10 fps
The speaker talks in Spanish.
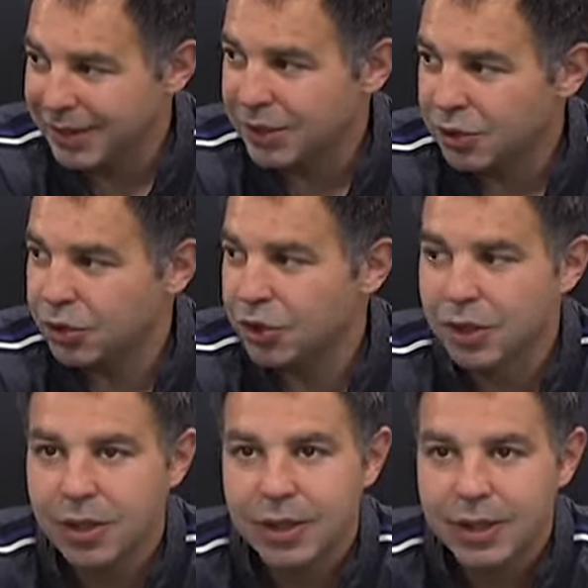esos
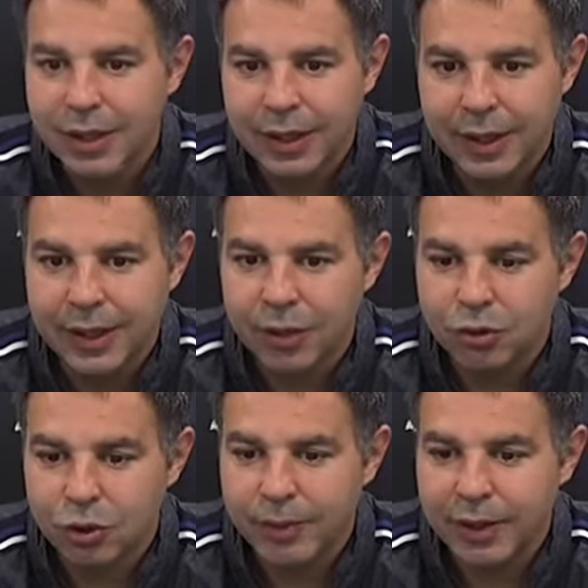eh,
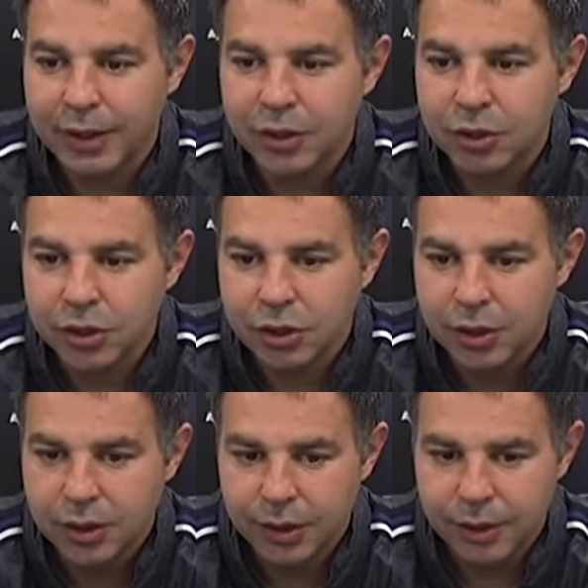ocho partidos,
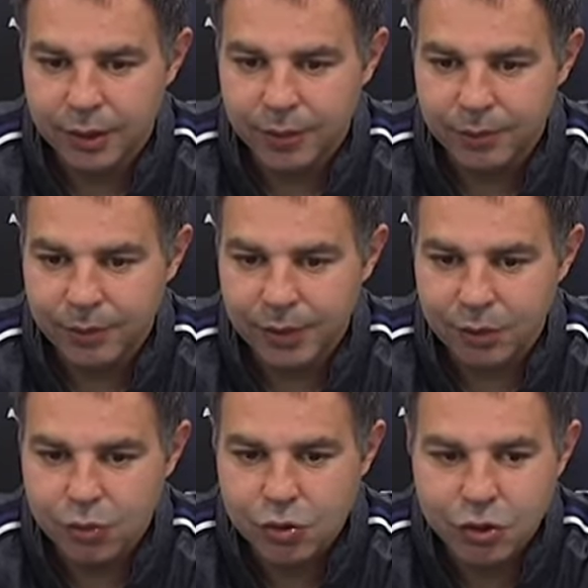em,
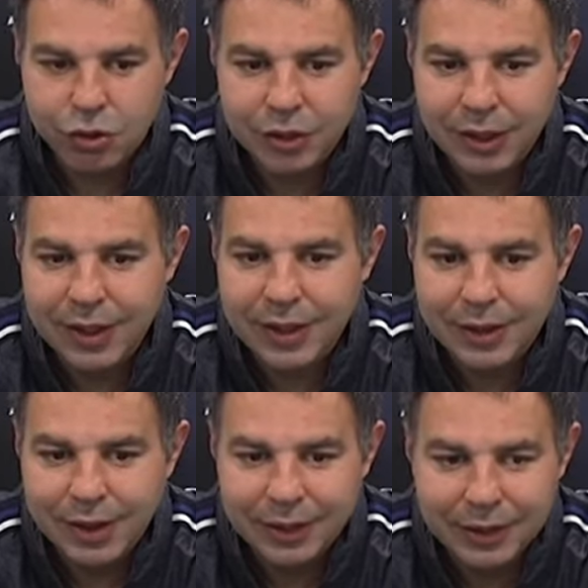uno no tiene
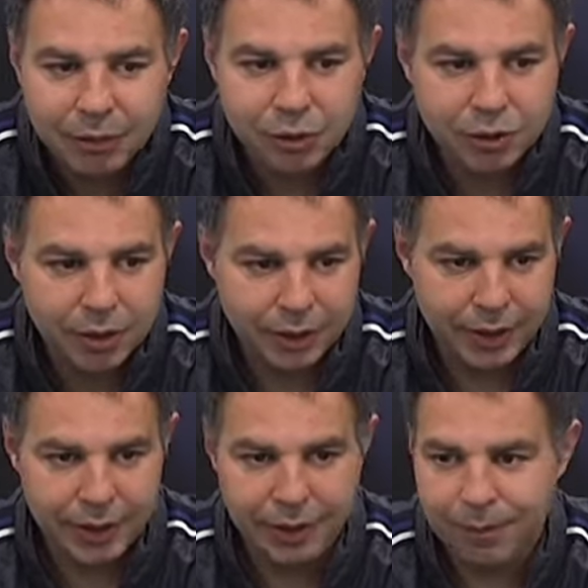indicativos
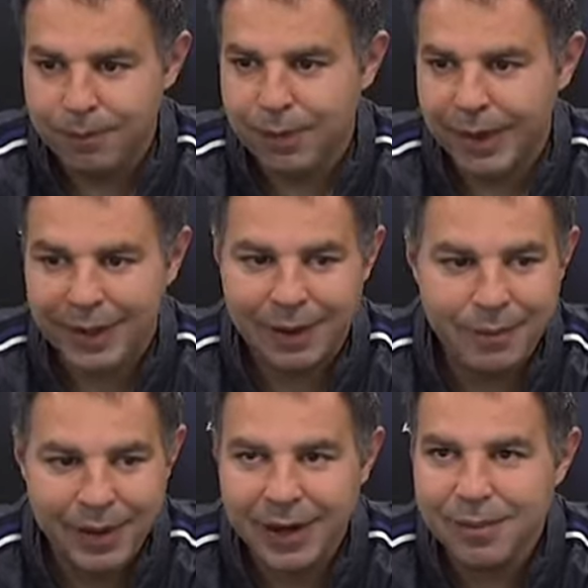para
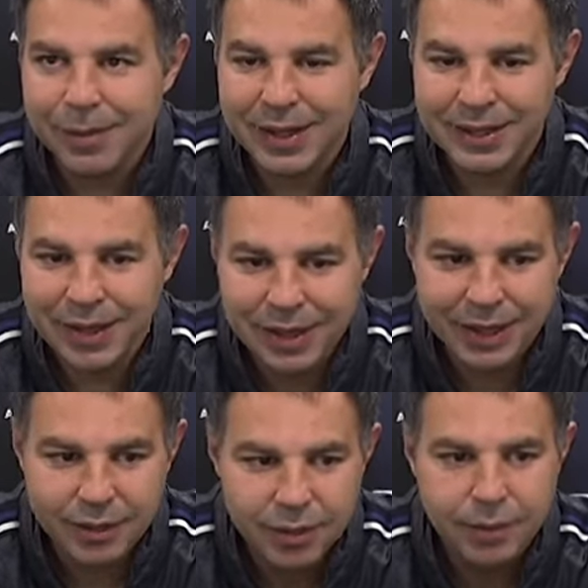cambiar más
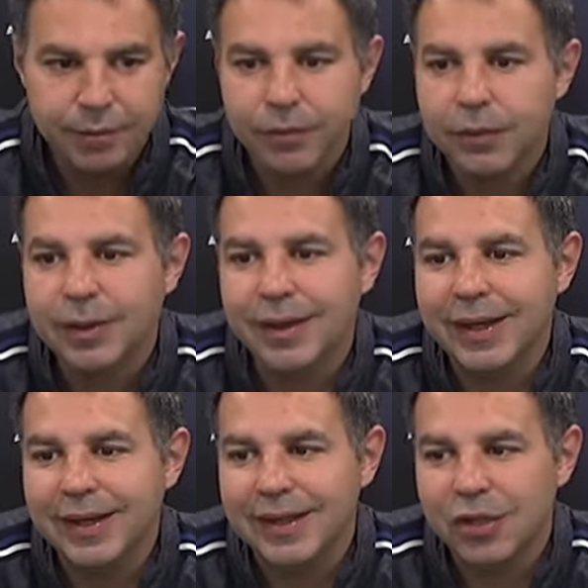allá
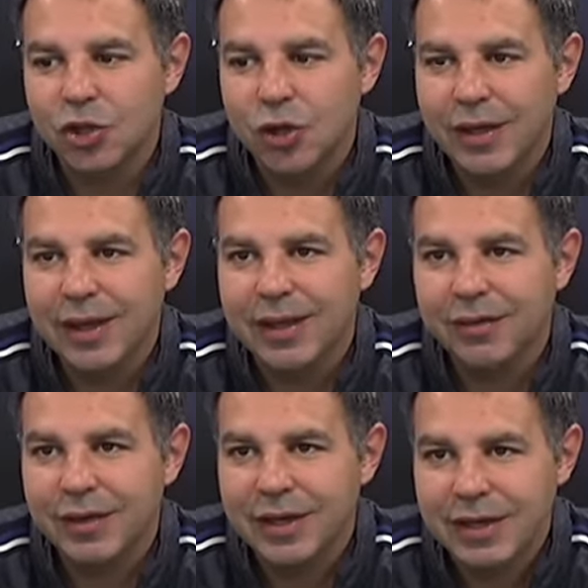de esa solidez
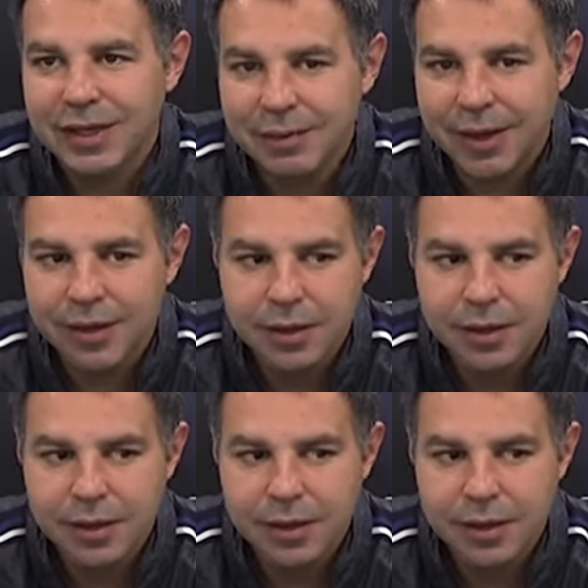defensiva